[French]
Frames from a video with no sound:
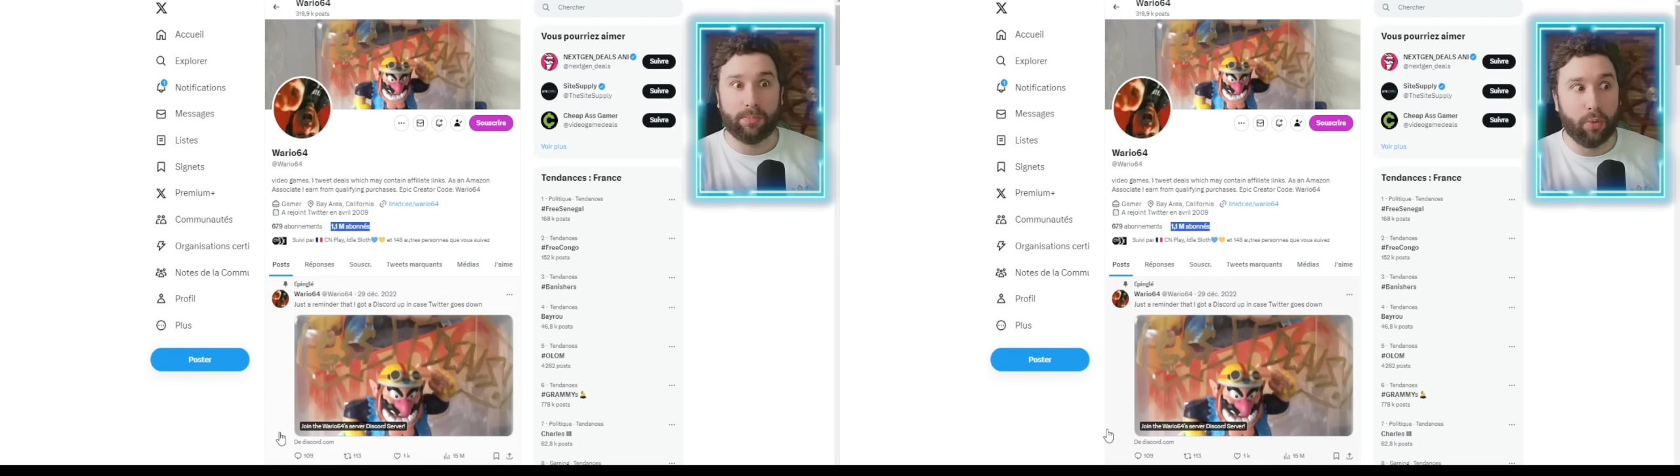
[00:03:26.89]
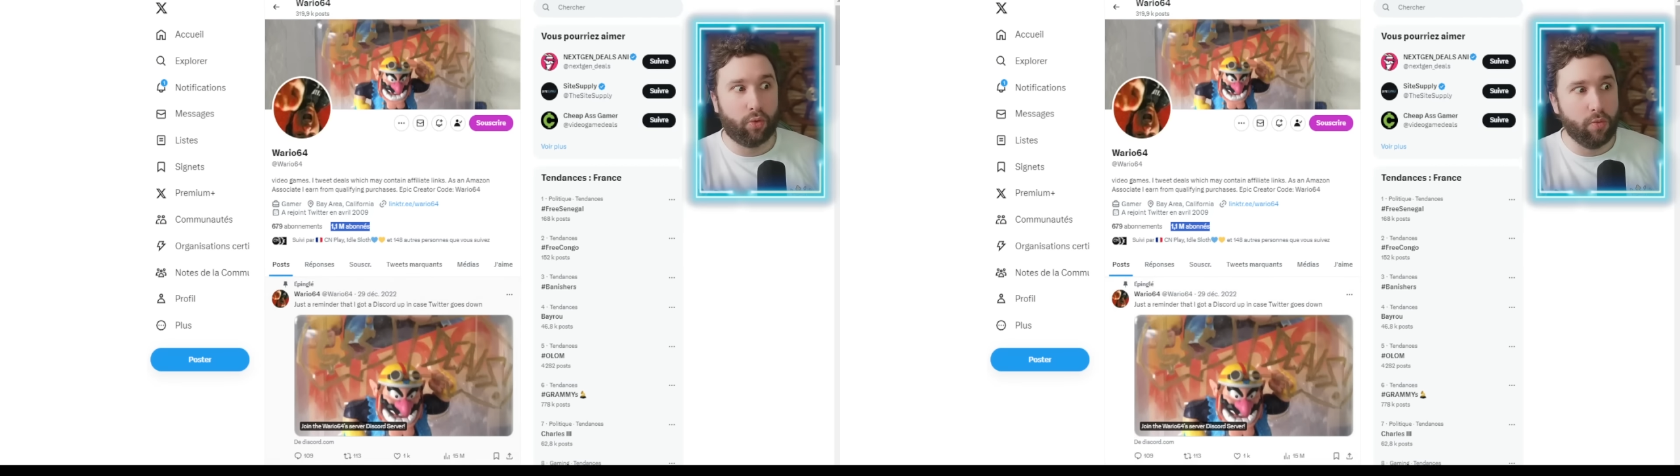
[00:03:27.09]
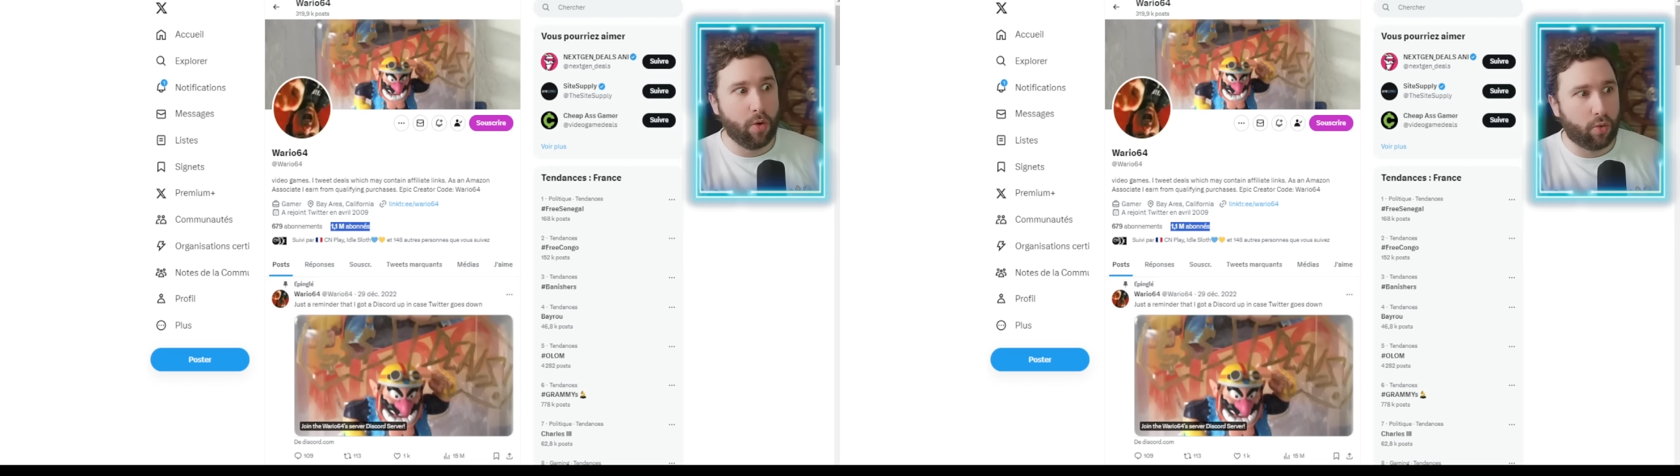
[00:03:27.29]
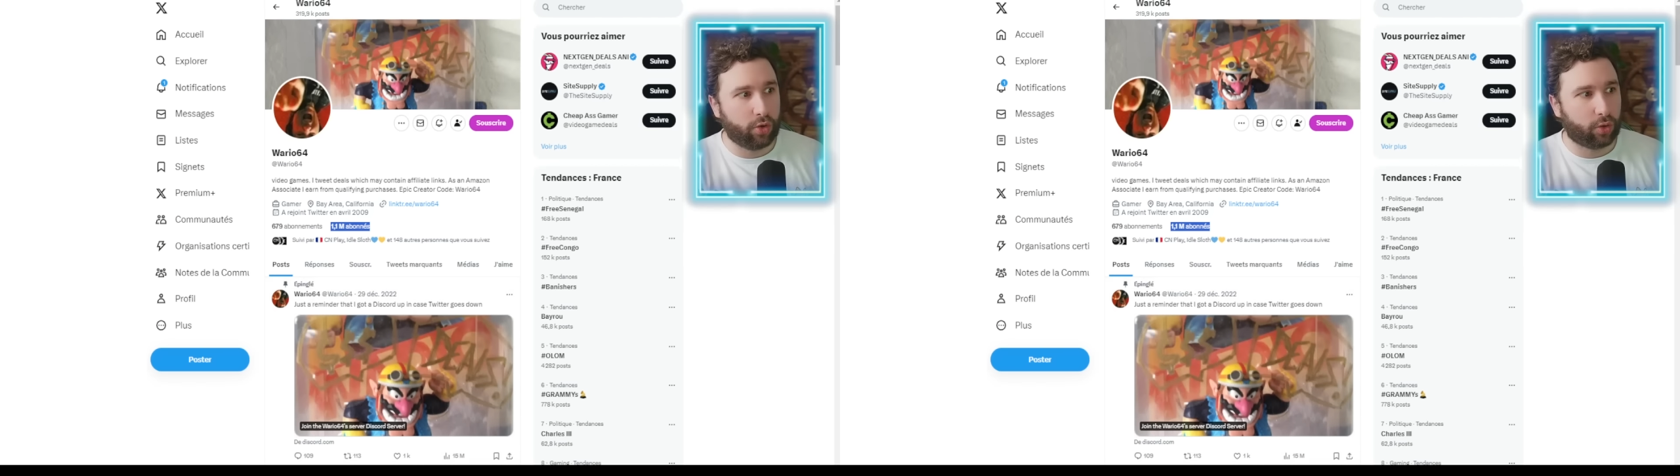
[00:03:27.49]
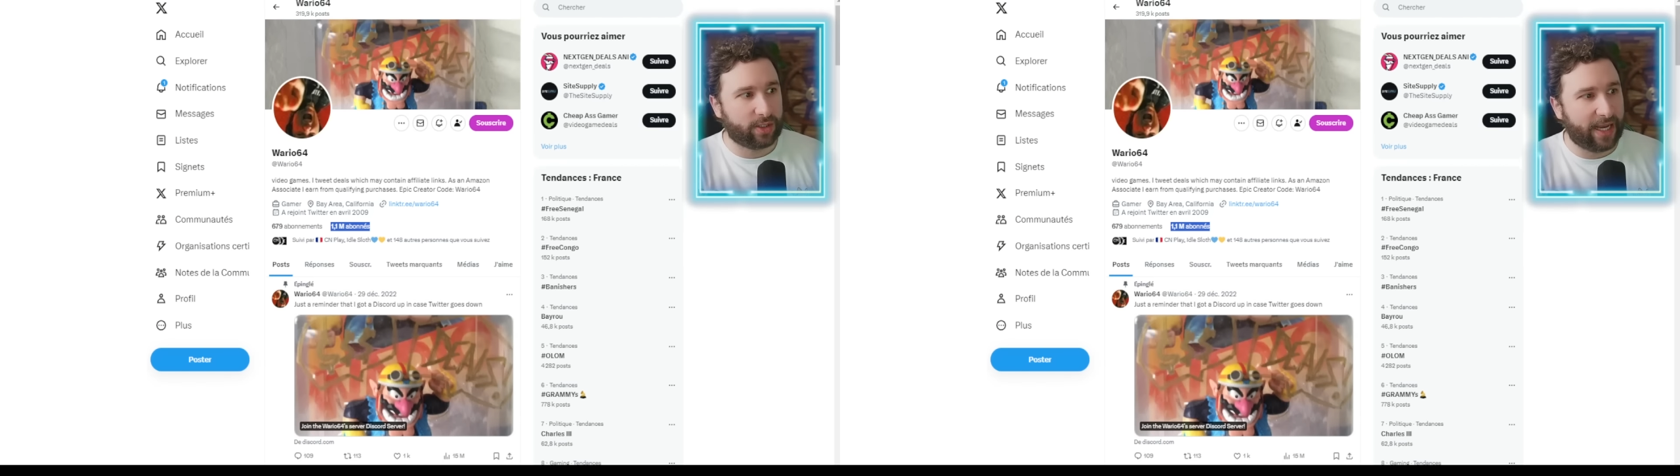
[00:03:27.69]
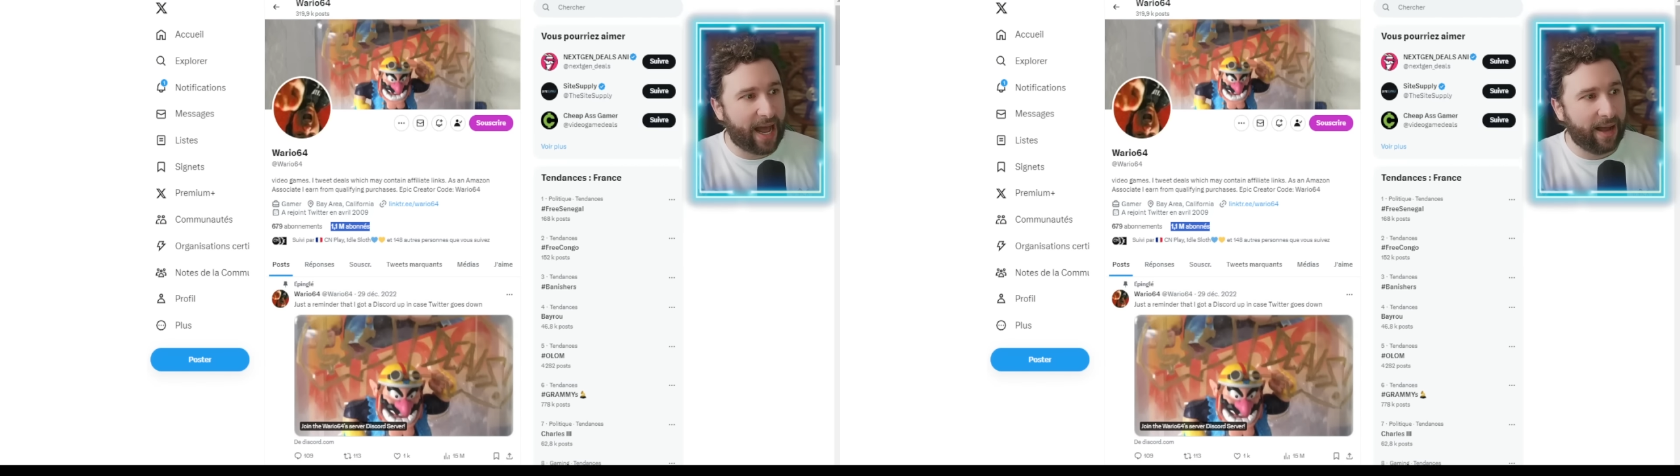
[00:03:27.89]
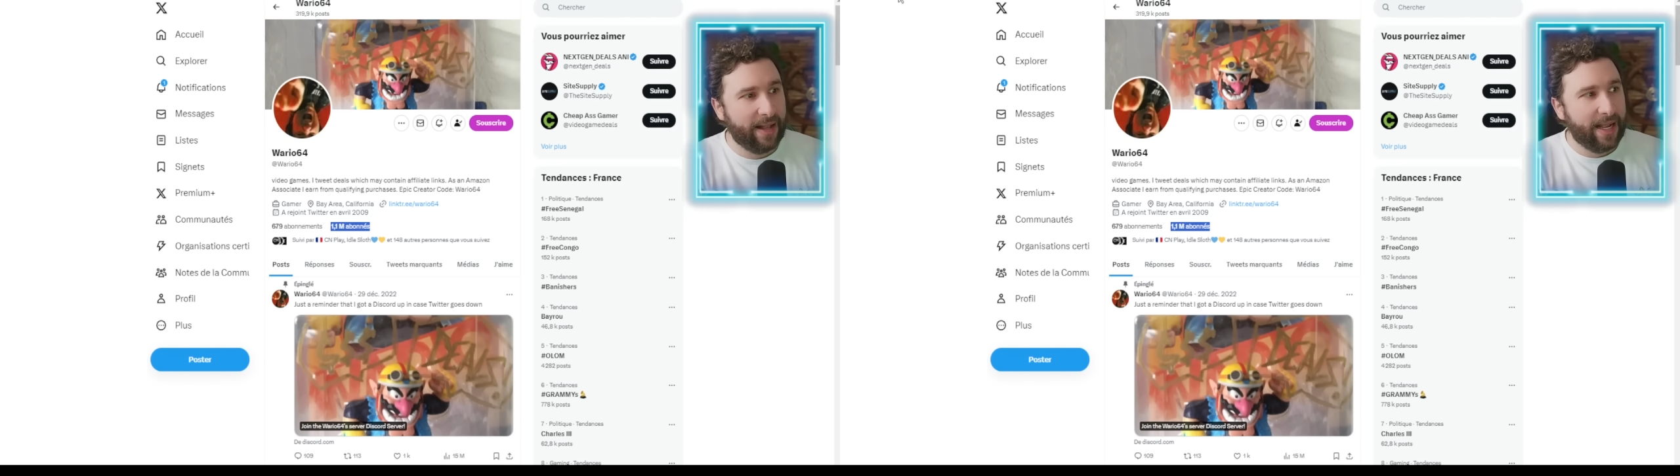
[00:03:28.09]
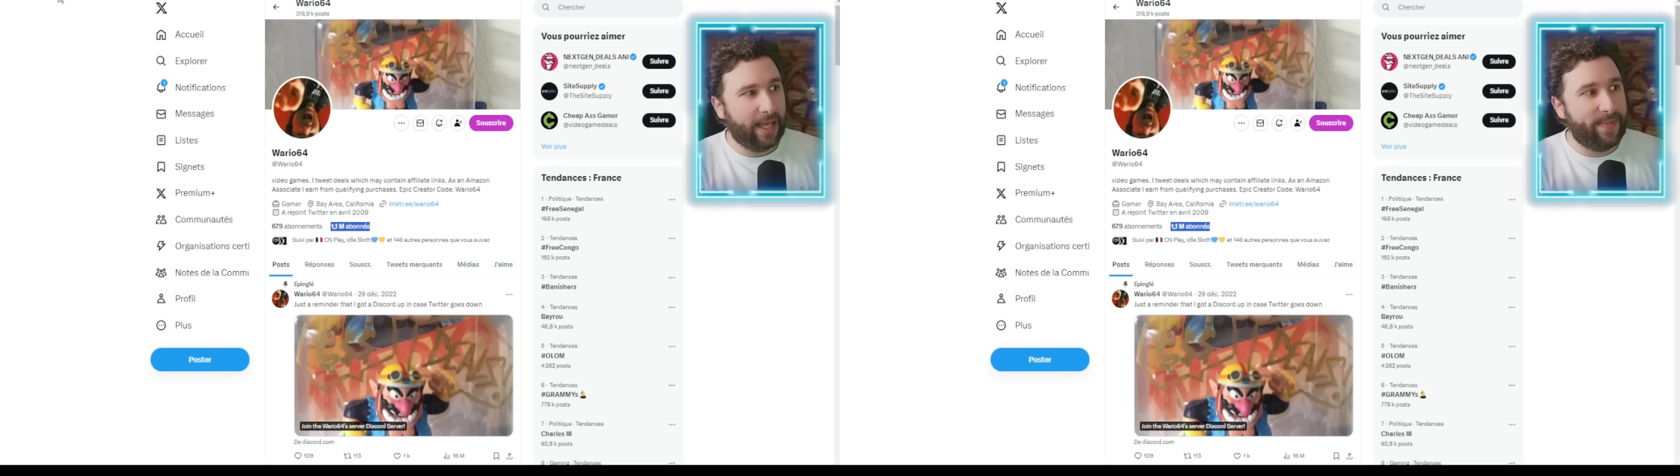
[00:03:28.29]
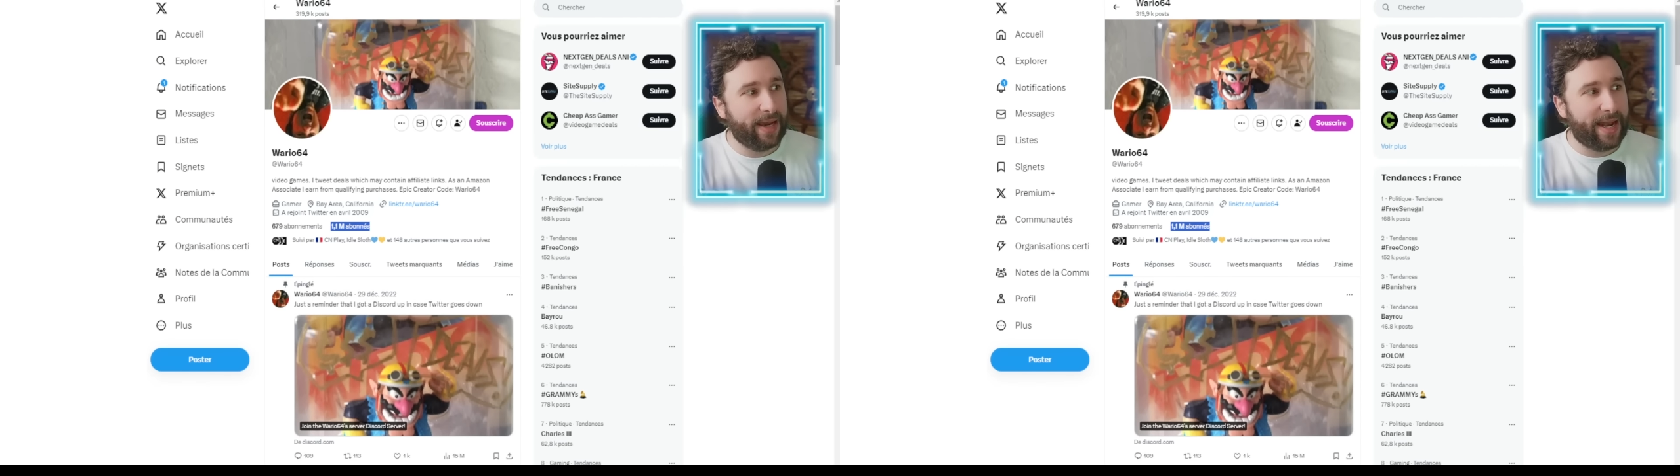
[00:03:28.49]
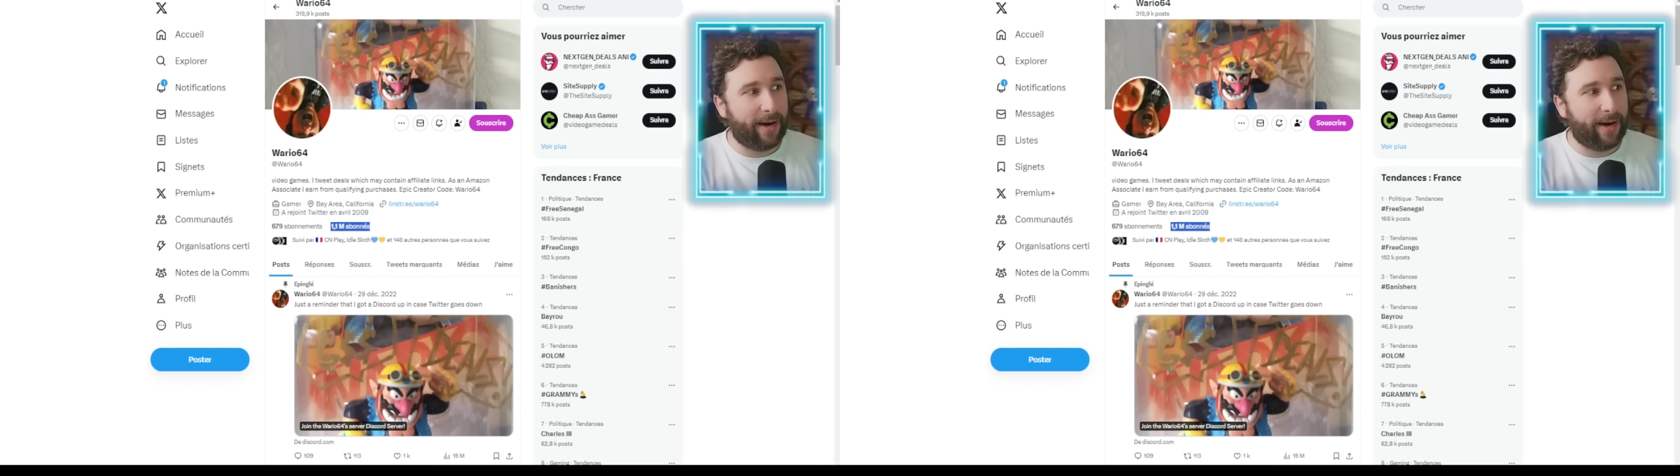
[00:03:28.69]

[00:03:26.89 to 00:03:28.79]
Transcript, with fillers: beaucoup beaucoup de choses. Et là, eh bien, il a